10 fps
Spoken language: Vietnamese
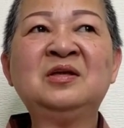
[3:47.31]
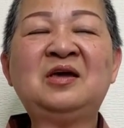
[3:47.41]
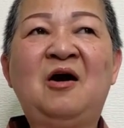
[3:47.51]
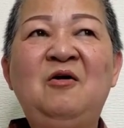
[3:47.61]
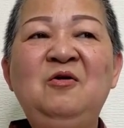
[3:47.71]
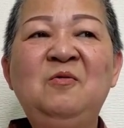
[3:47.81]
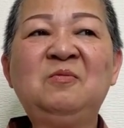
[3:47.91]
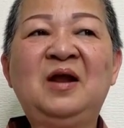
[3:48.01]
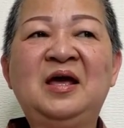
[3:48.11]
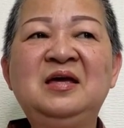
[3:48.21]
trời
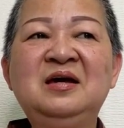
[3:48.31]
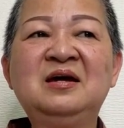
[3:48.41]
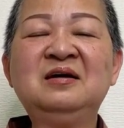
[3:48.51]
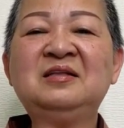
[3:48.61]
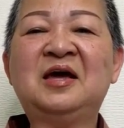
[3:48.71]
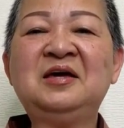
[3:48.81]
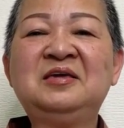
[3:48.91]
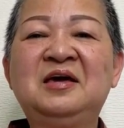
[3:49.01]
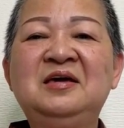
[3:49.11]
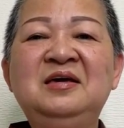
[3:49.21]
lúc này hả thấy
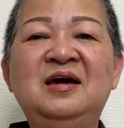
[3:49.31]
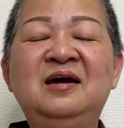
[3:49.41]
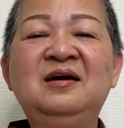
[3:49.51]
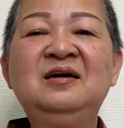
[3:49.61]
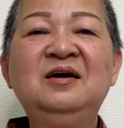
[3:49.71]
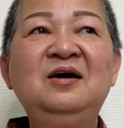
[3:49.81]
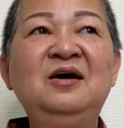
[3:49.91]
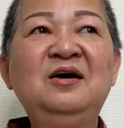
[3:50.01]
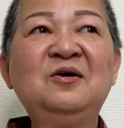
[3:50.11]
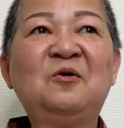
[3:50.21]
chỉ hả
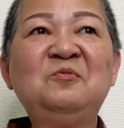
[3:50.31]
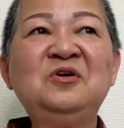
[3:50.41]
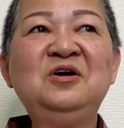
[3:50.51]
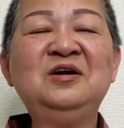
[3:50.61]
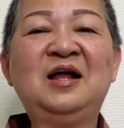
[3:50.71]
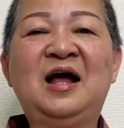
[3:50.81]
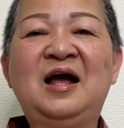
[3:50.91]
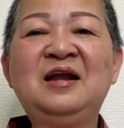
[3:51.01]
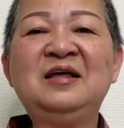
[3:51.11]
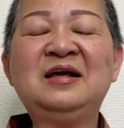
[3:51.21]
à, cũng như là
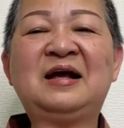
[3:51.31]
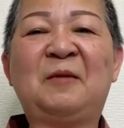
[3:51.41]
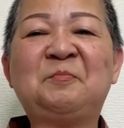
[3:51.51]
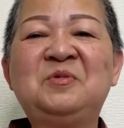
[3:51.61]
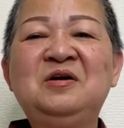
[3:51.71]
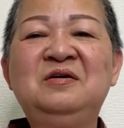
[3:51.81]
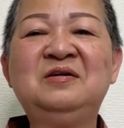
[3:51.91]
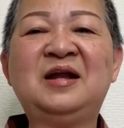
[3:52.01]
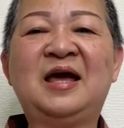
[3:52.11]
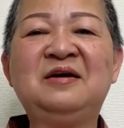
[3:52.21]
hả đi cặp với
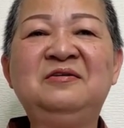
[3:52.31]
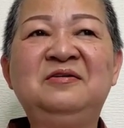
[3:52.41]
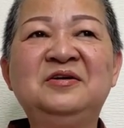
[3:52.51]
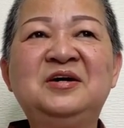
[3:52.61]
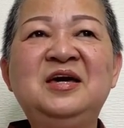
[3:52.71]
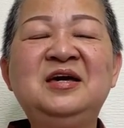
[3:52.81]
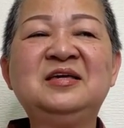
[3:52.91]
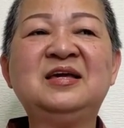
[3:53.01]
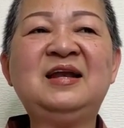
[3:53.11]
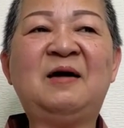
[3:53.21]
người này người kia
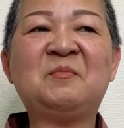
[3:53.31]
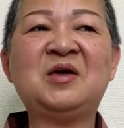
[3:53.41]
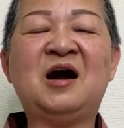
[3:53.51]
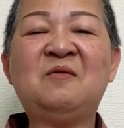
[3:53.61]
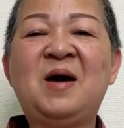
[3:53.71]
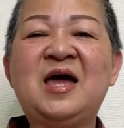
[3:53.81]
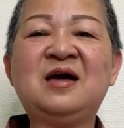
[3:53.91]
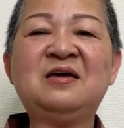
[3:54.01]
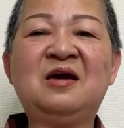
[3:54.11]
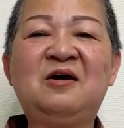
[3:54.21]
chỉ làm vợ
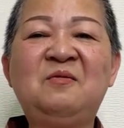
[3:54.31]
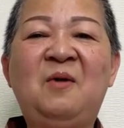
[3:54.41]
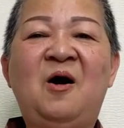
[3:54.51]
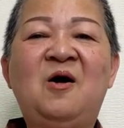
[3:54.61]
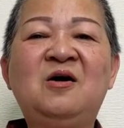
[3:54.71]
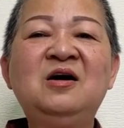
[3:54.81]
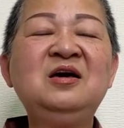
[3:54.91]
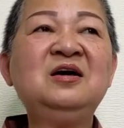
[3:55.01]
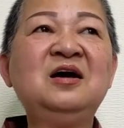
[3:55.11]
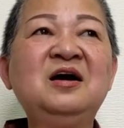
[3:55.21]
bé vợ mọn
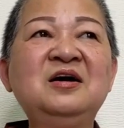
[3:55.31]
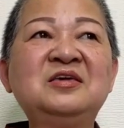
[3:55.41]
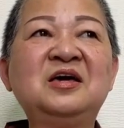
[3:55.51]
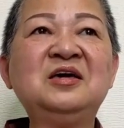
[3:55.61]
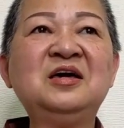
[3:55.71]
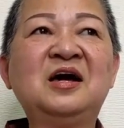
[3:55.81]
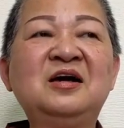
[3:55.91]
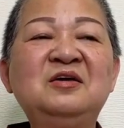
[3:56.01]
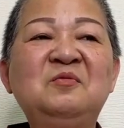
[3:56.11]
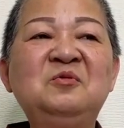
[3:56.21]
à, ờ, chỉ
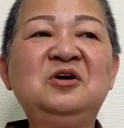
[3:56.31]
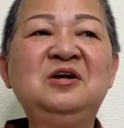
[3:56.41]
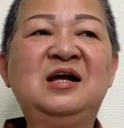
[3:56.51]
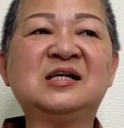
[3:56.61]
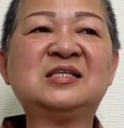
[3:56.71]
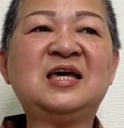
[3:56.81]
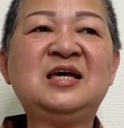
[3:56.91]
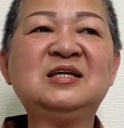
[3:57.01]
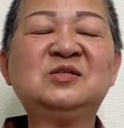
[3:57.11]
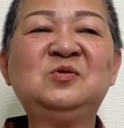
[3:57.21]
hả giống như là
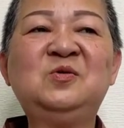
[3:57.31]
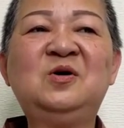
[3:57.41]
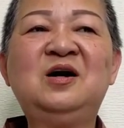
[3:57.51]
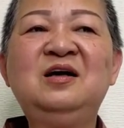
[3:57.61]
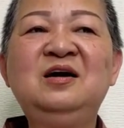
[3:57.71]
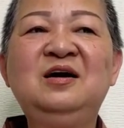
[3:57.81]
xe xua à,